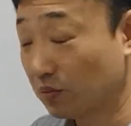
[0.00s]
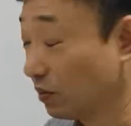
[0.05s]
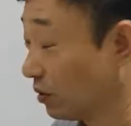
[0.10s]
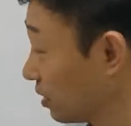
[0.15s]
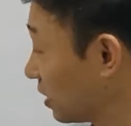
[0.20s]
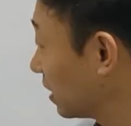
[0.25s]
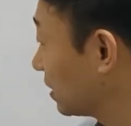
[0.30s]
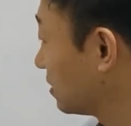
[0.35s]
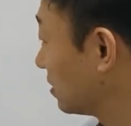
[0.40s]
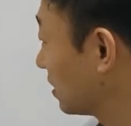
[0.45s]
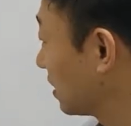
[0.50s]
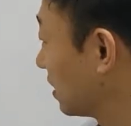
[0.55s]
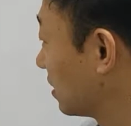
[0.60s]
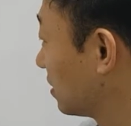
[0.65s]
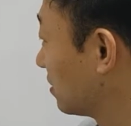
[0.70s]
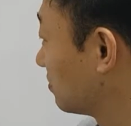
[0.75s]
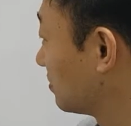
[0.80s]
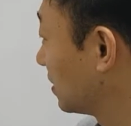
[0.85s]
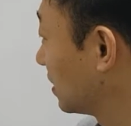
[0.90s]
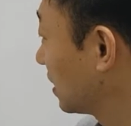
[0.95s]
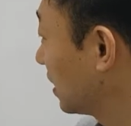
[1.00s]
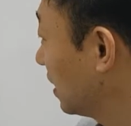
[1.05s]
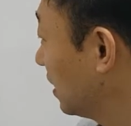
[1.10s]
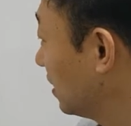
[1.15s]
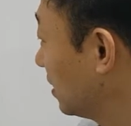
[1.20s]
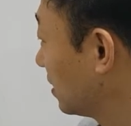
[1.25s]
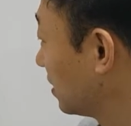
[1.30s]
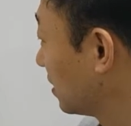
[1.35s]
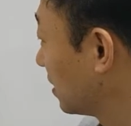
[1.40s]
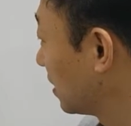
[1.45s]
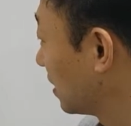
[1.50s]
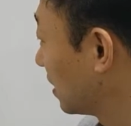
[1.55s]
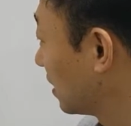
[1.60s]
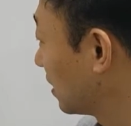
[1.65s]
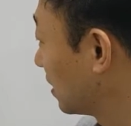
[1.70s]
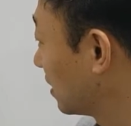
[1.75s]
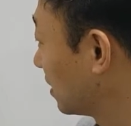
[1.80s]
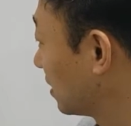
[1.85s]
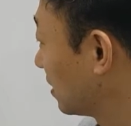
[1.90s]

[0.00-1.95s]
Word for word: 뭐가 들어간 겁니까? 예.